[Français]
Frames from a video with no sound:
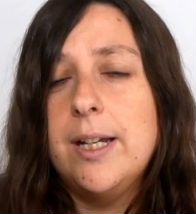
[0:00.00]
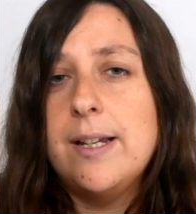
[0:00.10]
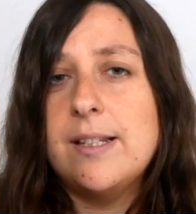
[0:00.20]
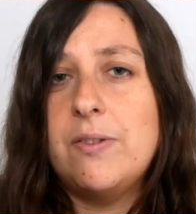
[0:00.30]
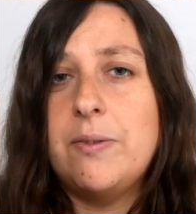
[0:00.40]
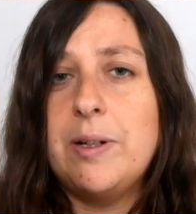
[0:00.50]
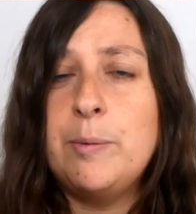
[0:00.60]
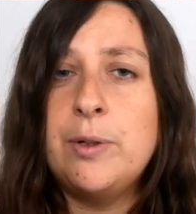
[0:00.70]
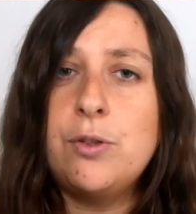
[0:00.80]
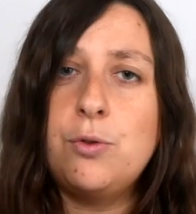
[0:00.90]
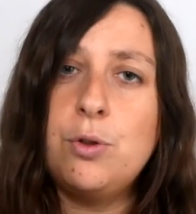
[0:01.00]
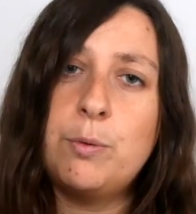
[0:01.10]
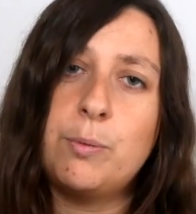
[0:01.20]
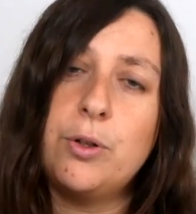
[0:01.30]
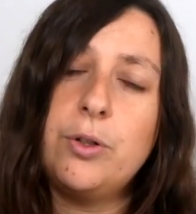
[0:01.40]
ça va vraiment être sur mon
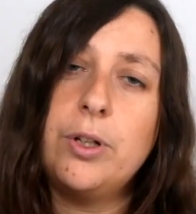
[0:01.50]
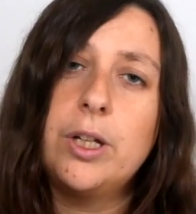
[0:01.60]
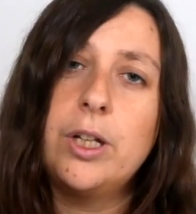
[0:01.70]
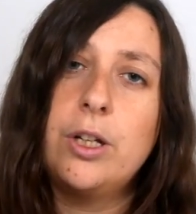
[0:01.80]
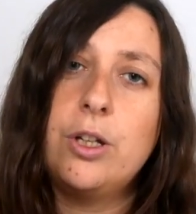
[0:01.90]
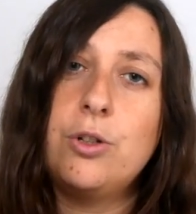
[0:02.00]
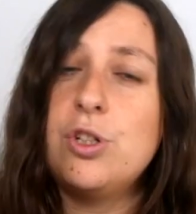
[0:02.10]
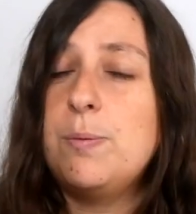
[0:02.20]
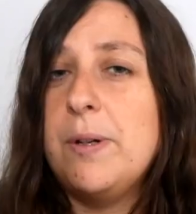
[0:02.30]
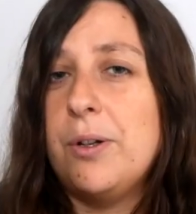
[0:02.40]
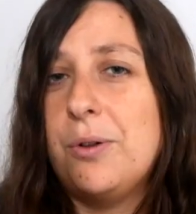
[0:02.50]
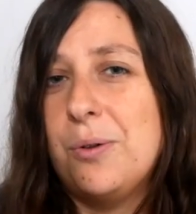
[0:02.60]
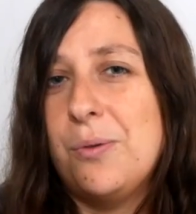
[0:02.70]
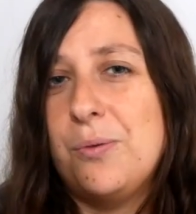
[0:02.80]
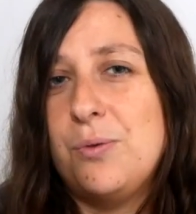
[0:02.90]
blog. J'espère que
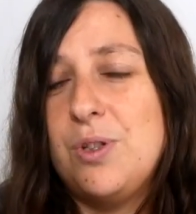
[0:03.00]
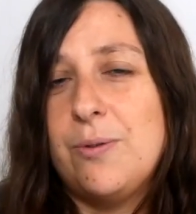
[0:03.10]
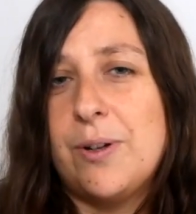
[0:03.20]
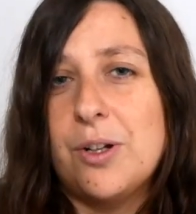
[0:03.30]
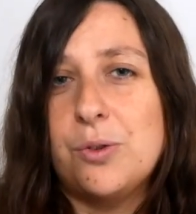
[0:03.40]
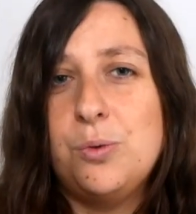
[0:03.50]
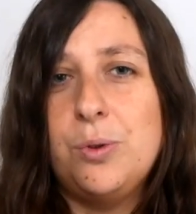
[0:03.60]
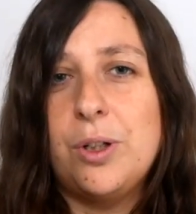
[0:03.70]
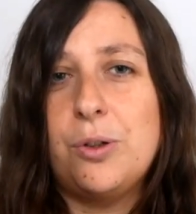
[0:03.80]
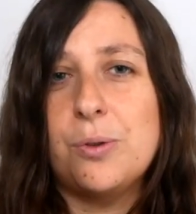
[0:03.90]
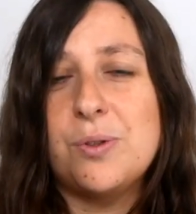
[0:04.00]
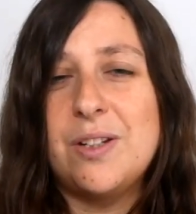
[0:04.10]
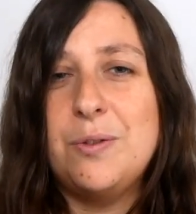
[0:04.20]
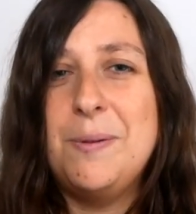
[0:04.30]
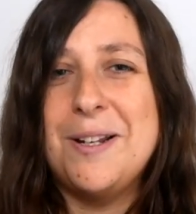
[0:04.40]
vous y ferez un tour et que
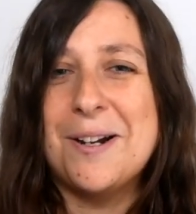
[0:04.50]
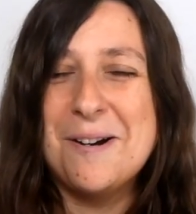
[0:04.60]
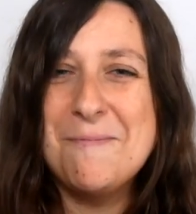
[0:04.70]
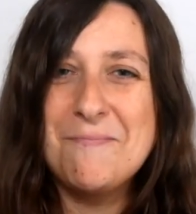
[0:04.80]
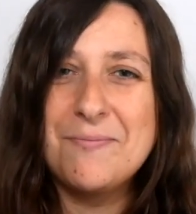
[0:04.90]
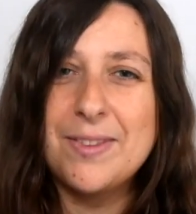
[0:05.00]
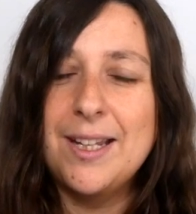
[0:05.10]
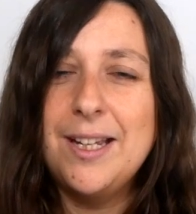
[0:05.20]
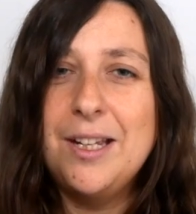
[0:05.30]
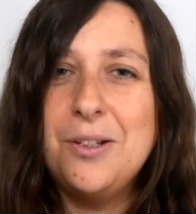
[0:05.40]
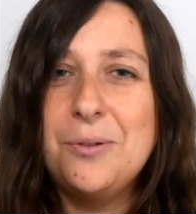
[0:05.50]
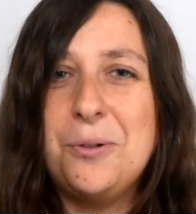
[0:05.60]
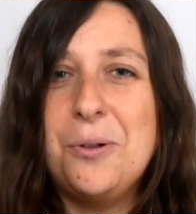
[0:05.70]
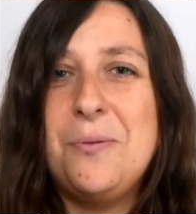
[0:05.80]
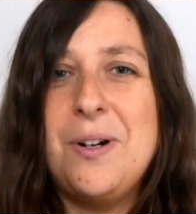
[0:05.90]
ça vous plaira.
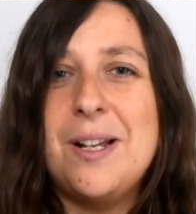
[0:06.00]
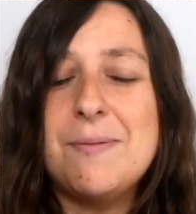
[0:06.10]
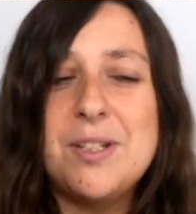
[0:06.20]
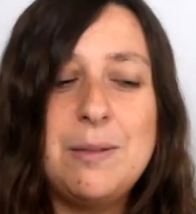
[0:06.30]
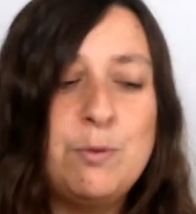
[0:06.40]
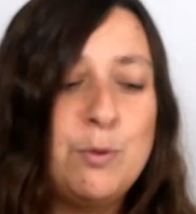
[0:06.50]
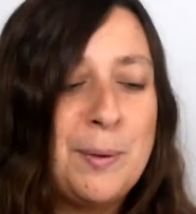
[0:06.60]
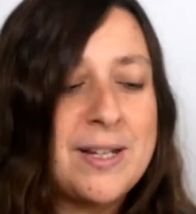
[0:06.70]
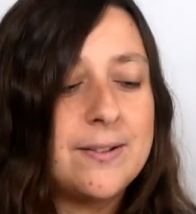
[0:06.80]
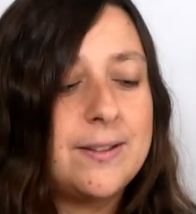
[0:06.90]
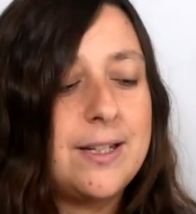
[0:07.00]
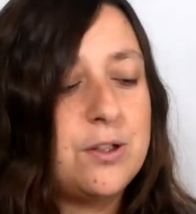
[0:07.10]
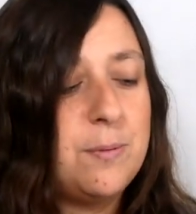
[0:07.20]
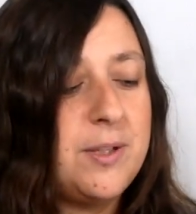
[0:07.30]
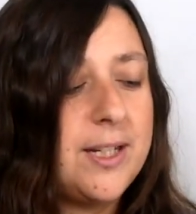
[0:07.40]
Donc euh, voilà, c'était pour vous présenter
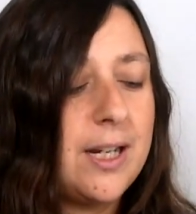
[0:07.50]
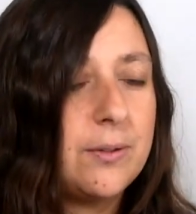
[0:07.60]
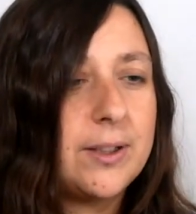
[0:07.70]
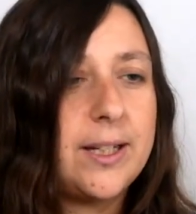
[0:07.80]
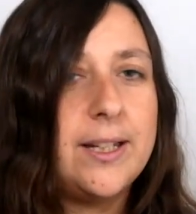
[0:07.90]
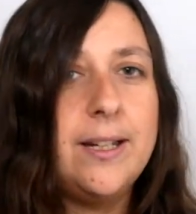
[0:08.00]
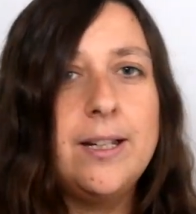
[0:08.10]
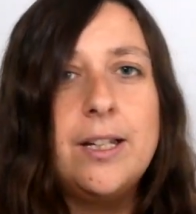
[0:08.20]
ce petit calendrier